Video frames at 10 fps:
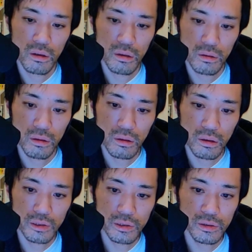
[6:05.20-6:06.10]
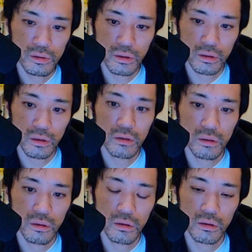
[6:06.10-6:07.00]
な感じですかね
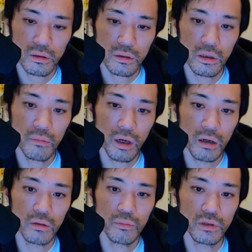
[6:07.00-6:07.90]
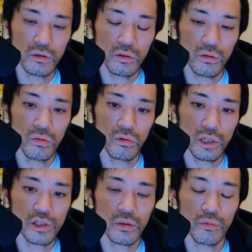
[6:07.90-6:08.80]
だからまあ別に両方出
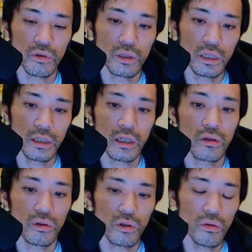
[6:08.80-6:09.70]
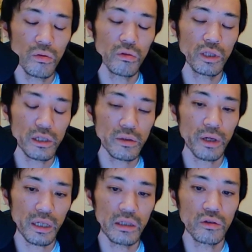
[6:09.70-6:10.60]
してもいいけど両方出せば
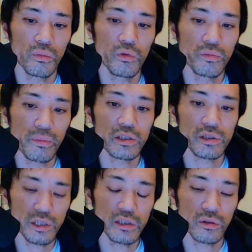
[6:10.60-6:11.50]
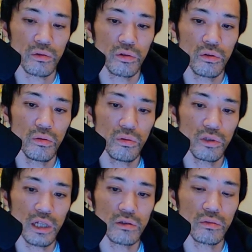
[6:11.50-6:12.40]
いいと思いますしその両方
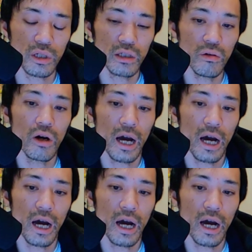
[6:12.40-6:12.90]
出す時の